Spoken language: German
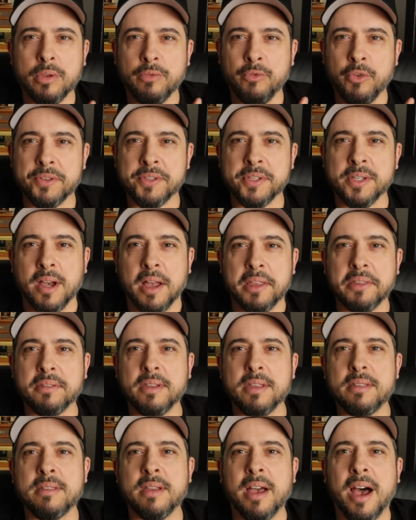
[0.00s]
würziger
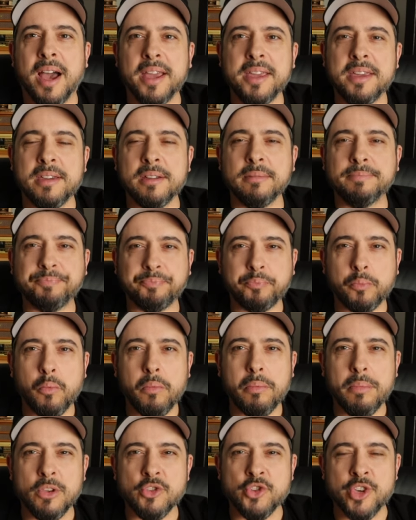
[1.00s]
Antritt, Eiche,
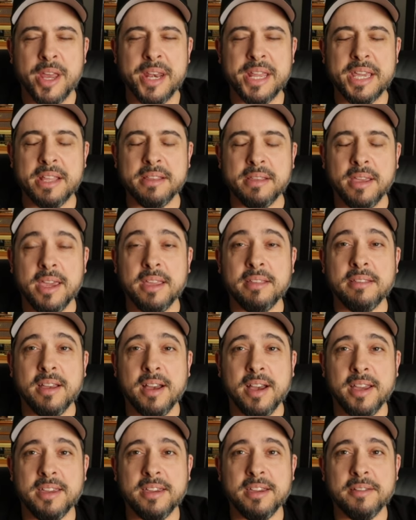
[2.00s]
Sherry getränkte
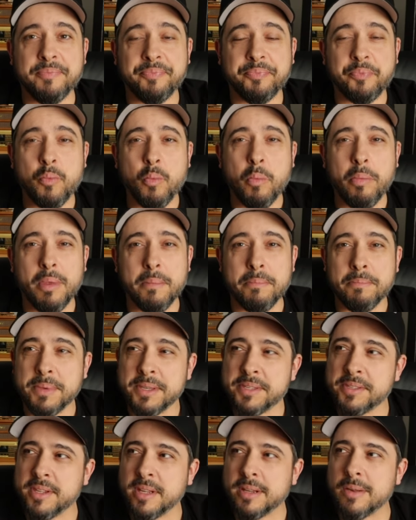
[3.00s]
Eiche, ein
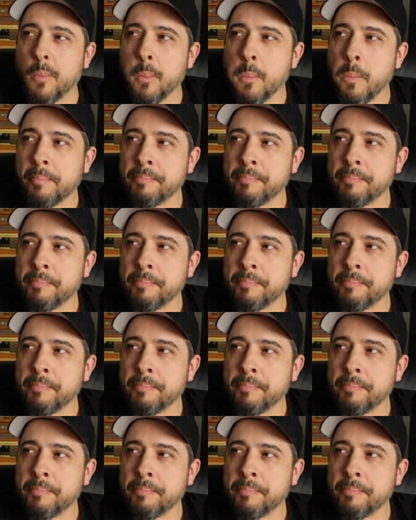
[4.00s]
bisschen